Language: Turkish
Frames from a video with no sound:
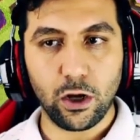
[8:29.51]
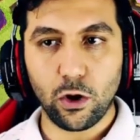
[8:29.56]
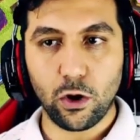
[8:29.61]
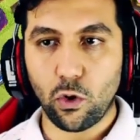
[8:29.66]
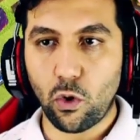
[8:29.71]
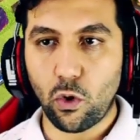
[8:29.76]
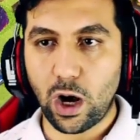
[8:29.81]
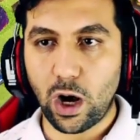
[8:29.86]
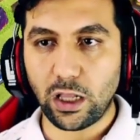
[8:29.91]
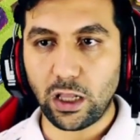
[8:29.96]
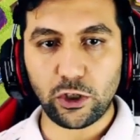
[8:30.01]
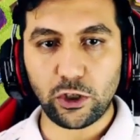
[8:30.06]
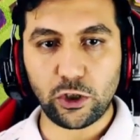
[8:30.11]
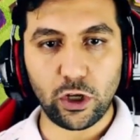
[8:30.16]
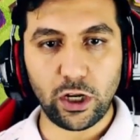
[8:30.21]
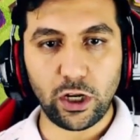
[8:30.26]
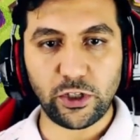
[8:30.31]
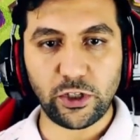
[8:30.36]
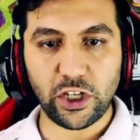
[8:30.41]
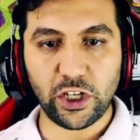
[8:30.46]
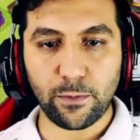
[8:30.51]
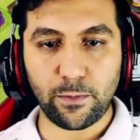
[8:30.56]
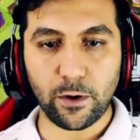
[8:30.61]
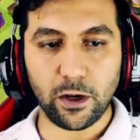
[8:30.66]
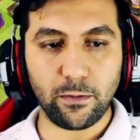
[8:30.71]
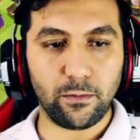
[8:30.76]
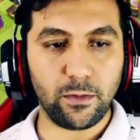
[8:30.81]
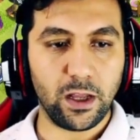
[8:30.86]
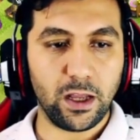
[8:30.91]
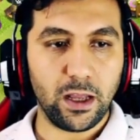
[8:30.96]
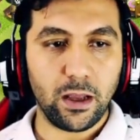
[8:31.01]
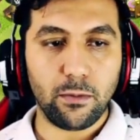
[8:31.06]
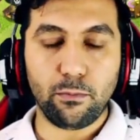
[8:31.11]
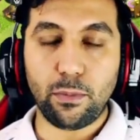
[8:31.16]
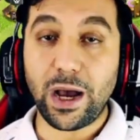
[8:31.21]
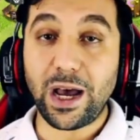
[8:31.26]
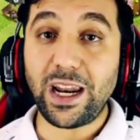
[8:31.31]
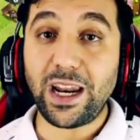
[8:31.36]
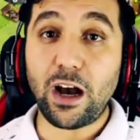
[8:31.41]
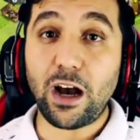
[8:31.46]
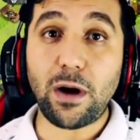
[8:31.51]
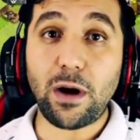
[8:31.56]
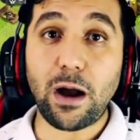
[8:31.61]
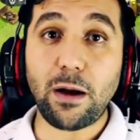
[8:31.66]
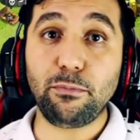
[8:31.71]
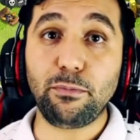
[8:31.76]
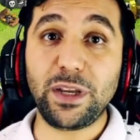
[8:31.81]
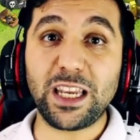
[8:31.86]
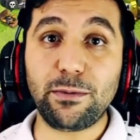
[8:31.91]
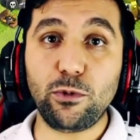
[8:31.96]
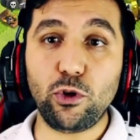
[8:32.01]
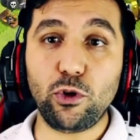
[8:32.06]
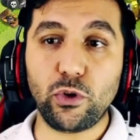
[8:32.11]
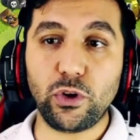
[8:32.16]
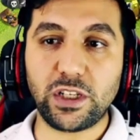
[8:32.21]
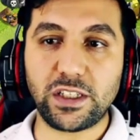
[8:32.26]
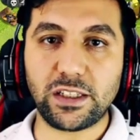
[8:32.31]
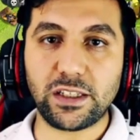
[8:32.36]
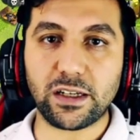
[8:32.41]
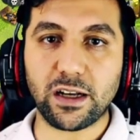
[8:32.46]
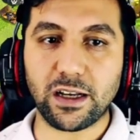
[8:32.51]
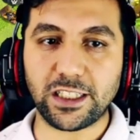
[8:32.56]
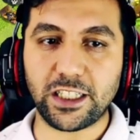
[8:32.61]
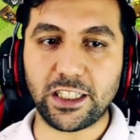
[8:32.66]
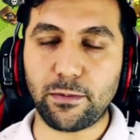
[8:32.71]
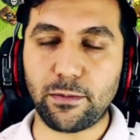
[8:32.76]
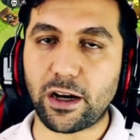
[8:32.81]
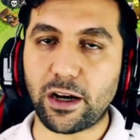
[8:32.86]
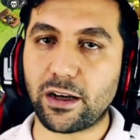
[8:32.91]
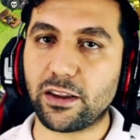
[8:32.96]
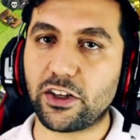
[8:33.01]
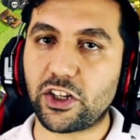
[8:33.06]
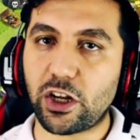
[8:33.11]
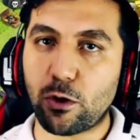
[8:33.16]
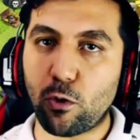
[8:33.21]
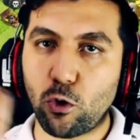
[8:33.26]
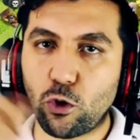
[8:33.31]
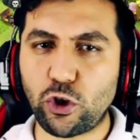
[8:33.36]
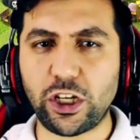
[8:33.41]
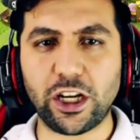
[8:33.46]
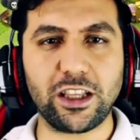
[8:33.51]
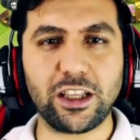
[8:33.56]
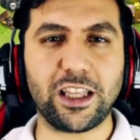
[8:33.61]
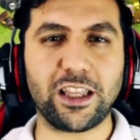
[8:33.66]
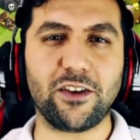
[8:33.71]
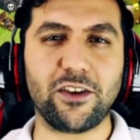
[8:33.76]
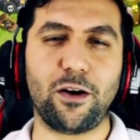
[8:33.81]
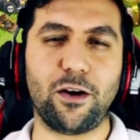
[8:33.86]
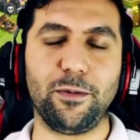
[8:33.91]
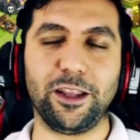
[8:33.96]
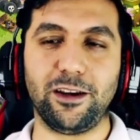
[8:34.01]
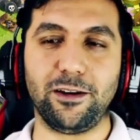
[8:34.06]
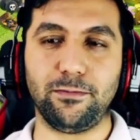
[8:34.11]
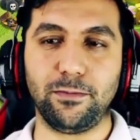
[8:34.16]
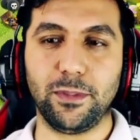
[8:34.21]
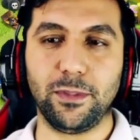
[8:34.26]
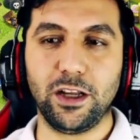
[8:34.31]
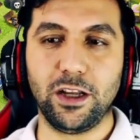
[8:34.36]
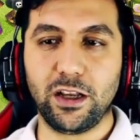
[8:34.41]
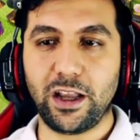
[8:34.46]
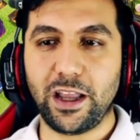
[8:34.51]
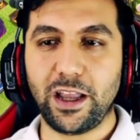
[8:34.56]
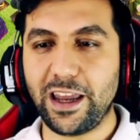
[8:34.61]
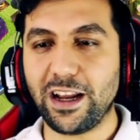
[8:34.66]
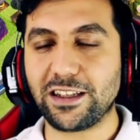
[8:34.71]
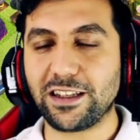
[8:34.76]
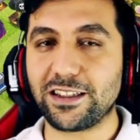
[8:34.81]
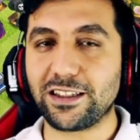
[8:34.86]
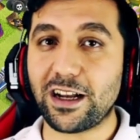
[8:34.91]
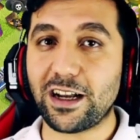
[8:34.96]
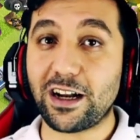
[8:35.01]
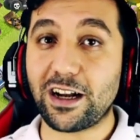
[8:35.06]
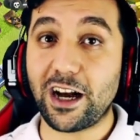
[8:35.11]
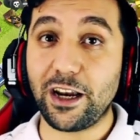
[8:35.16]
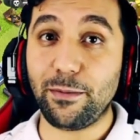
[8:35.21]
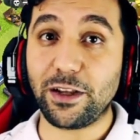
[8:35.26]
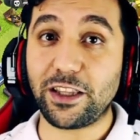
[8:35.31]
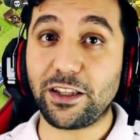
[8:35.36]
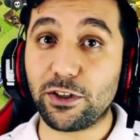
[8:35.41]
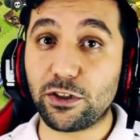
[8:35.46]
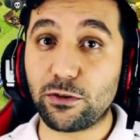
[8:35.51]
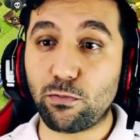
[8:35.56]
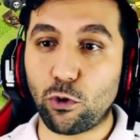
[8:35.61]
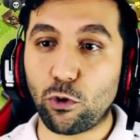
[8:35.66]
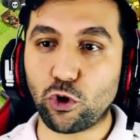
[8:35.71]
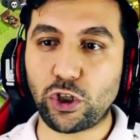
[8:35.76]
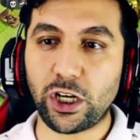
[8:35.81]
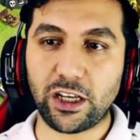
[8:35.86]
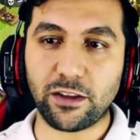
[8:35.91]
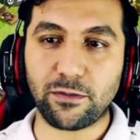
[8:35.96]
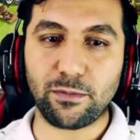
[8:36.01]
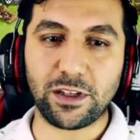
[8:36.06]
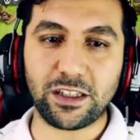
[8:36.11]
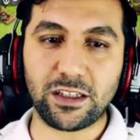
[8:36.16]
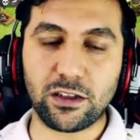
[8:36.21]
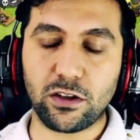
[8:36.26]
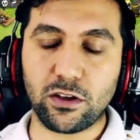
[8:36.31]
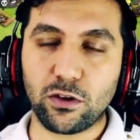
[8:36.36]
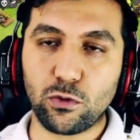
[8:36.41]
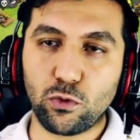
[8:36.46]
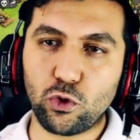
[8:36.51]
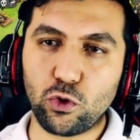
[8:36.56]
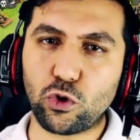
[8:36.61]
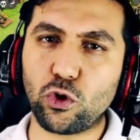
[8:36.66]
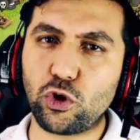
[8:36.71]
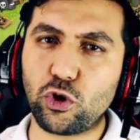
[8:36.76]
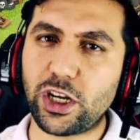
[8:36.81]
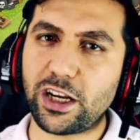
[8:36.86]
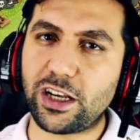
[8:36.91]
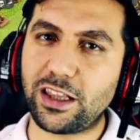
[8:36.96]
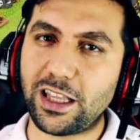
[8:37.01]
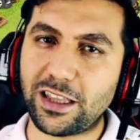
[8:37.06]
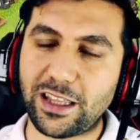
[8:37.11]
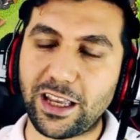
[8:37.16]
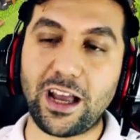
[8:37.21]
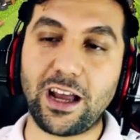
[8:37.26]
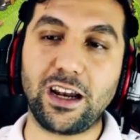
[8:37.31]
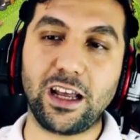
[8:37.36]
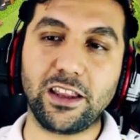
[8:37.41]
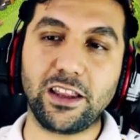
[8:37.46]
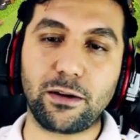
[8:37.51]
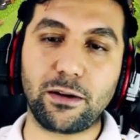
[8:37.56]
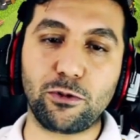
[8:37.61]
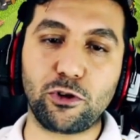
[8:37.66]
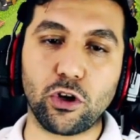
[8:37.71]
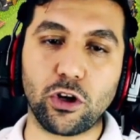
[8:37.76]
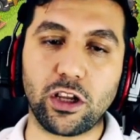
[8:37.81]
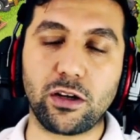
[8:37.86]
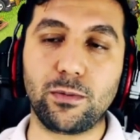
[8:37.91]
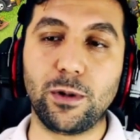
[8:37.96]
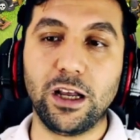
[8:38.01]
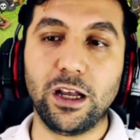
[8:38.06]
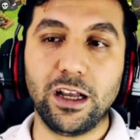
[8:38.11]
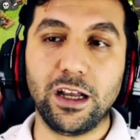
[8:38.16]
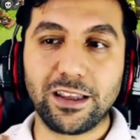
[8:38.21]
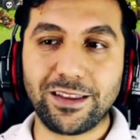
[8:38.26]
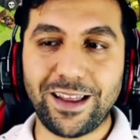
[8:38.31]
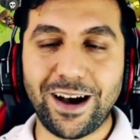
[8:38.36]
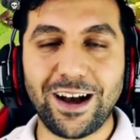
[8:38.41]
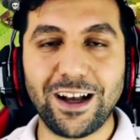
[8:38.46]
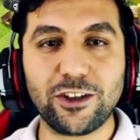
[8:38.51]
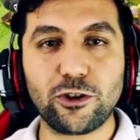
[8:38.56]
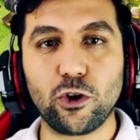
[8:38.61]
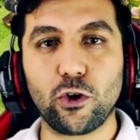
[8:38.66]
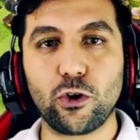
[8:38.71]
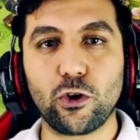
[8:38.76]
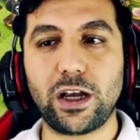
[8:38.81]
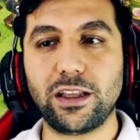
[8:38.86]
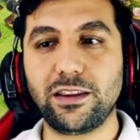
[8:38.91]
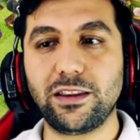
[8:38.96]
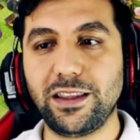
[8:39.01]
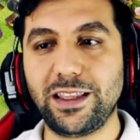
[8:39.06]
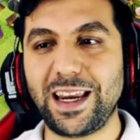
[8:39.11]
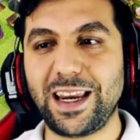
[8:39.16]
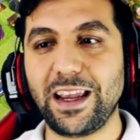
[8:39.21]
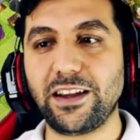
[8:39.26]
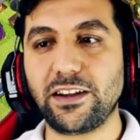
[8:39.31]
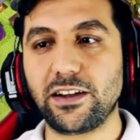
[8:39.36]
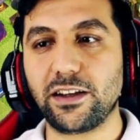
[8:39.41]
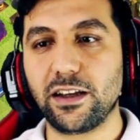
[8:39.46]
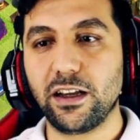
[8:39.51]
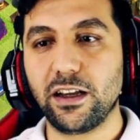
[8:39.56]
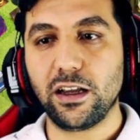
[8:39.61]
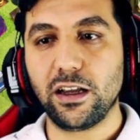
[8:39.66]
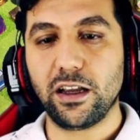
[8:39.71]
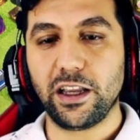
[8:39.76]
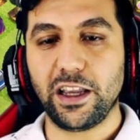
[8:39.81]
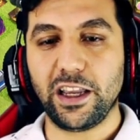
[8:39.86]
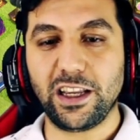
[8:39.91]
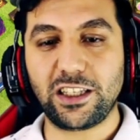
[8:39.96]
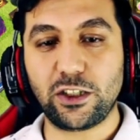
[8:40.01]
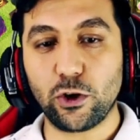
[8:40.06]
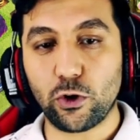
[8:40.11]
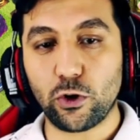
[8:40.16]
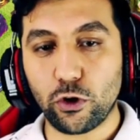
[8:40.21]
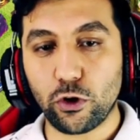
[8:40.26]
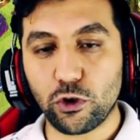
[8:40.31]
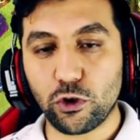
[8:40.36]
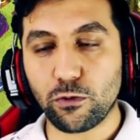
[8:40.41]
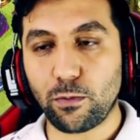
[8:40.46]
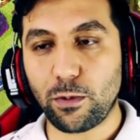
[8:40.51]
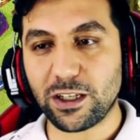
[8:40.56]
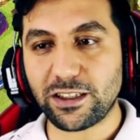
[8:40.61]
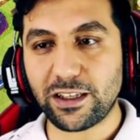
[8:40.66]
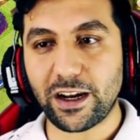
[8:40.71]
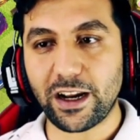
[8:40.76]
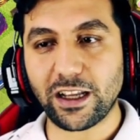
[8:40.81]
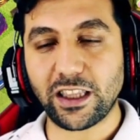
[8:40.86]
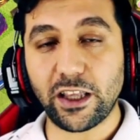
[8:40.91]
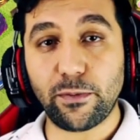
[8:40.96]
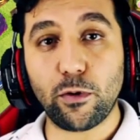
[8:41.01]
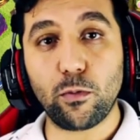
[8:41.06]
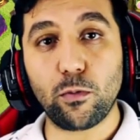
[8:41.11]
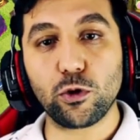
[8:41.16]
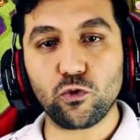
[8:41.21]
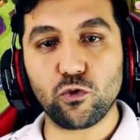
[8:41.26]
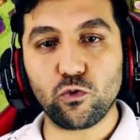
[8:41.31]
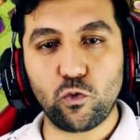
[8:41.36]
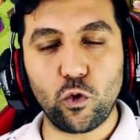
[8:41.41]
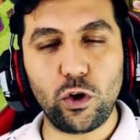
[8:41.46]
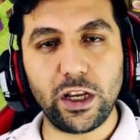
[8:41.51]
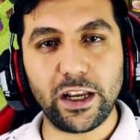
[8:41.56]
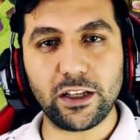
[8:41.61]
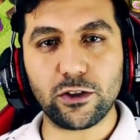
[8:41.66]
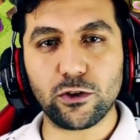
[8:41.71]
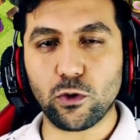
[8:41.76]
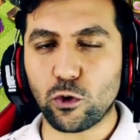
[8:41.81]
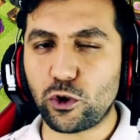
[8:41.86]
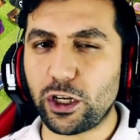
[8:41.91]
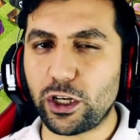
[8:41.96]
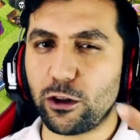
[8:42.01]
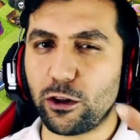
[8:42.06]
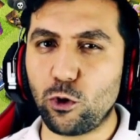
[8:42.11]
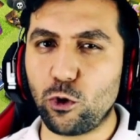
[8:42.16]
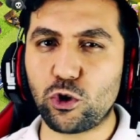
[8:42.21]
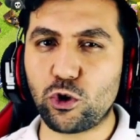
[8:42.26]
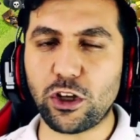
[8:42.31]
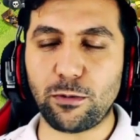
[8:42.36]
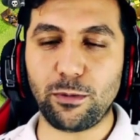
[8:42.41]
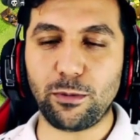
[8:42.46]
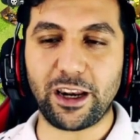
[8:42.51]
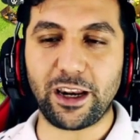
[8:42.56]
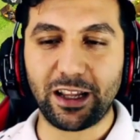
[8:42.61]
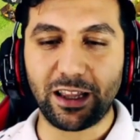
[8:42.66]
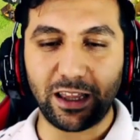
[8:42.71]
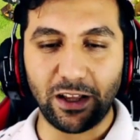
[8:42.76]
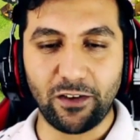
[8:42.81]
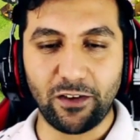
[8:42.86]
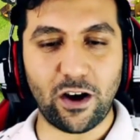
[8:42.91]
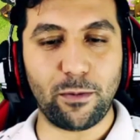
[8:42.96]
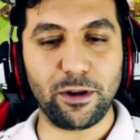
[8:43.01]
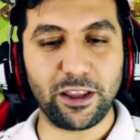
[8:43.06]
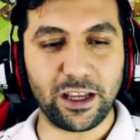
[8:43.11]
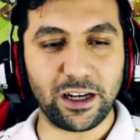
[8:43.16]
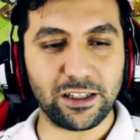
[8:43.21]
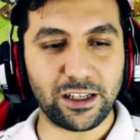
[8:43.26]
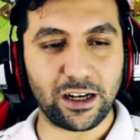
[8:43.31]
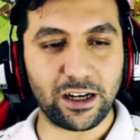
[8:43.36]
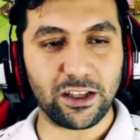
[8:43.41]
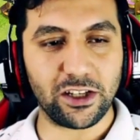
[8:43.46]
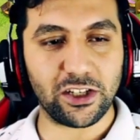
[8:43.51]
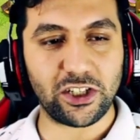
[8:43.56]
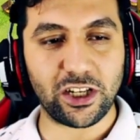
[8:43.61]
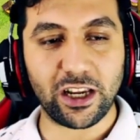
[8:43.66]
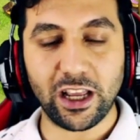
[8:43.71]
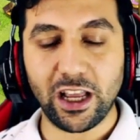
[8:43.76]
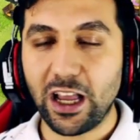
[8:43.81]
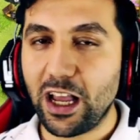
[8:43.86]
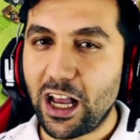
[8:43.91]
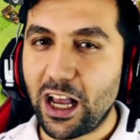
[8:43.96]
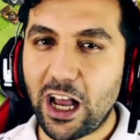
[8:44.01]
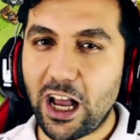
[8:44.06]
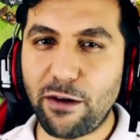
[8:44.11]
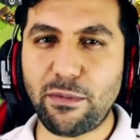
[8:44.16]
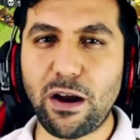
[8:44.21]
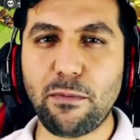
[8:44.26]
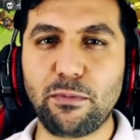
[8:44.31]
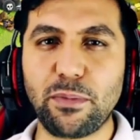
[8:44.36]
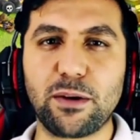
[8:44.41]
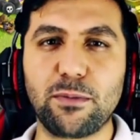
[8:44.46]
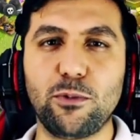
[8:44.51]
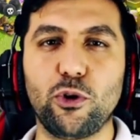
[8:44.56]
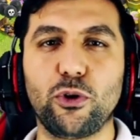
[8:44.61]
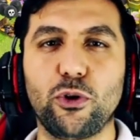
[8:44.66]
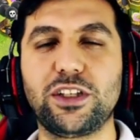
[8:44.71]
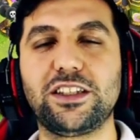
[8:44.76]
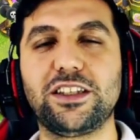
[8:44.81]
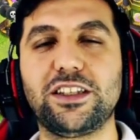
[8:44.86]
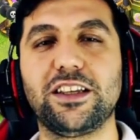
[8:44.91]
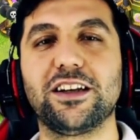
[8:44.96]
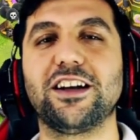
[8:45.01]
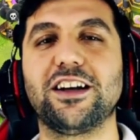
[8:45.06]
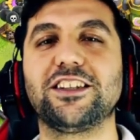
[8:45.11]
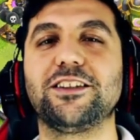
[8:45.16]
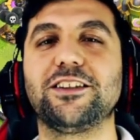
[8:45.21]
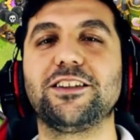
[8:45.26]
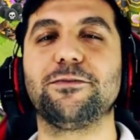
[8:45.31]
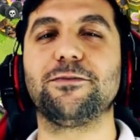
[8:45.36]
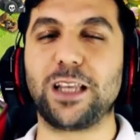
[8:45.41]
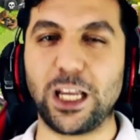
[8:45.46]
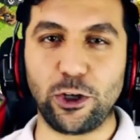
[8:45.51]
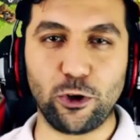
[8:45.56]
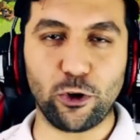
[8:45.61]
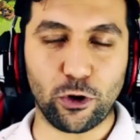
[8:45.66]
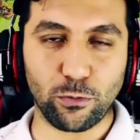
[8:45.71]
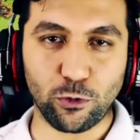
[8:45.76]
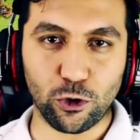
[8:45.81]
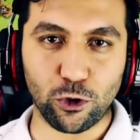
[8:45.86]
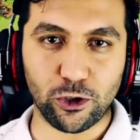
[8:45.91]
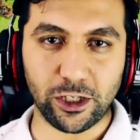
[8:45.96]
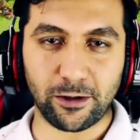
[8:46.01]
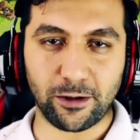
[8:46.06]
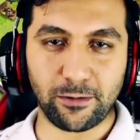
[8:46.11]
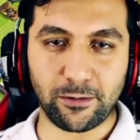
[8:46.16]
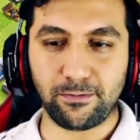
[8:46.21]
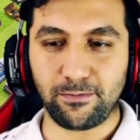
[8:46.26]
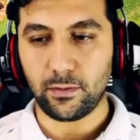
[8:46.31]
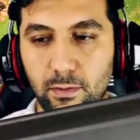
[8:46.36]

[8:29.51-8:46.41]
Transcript: O halde şöyle bir şey yapalım. Ben hemen 1 milyon iksir kasayım arkadaşlar. O şekilde devam edelim. En azından ganimetimiz boşa gitmesin. Düzgün şekilde değerlendirmiş olalım. Daha sonra direkt iksir ürünümüzü basarak depomuzu fulleriz. O şekilde yükseltmeleri devam ederiz arkadaşlar. Hemen 1 milyon iksiri kasıp geliyorum dostlarım.